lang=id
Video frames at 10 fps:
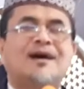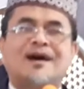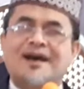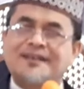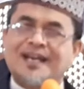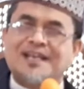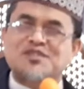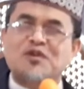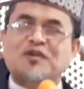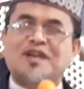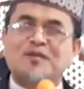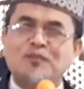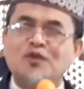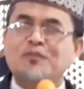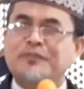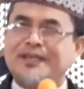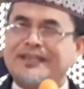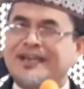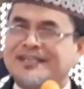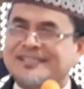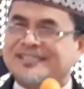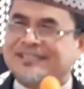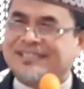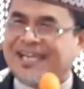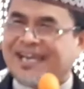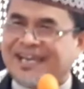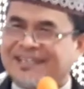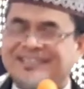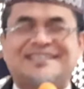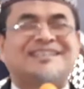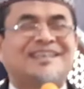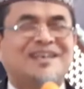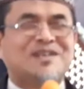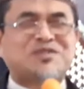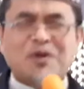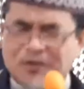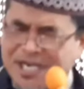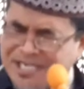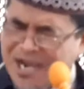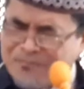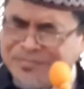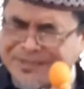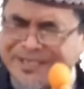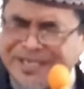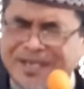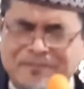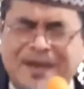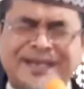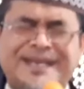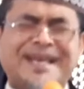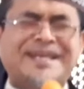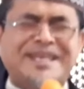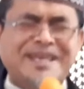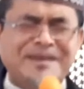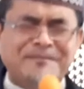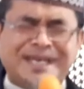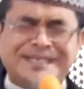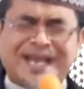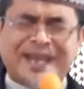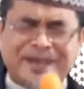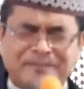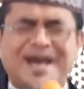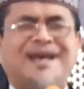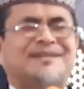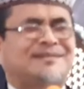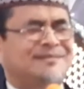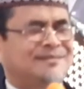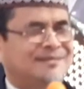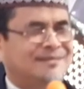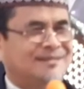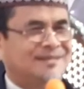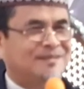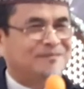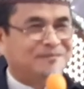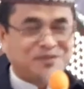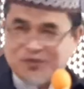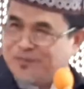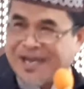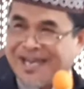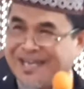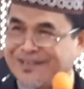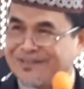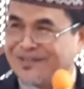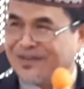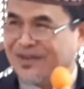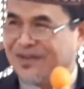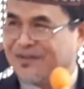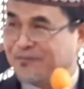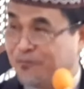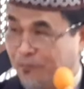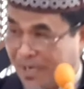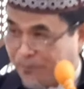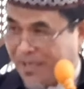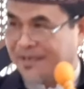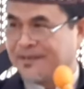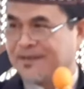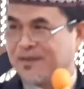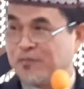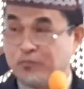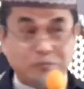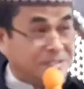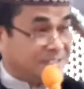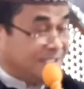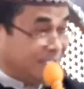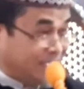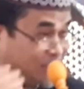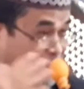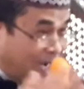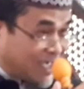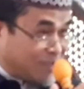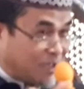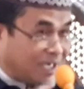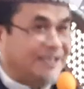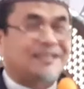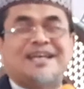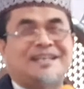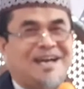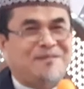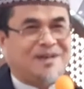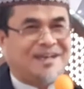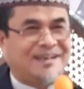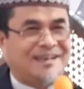Adalah seorang mukmin yang sejati, seorang yang beriman dengan iman yang hebat. Subhanallah, Bapak. Masjid itu akan melahirkan apa?